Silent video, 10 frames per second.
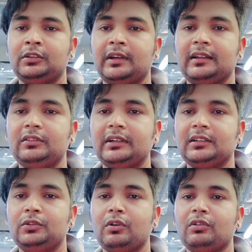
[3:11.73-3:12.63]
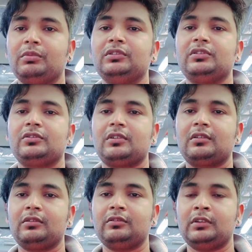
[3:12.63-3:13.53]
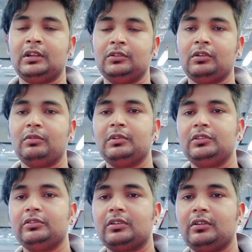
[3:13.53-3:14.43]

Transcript: তারা কিন্তু একটা দলবদ্ধ চক্র দলবদ্ধ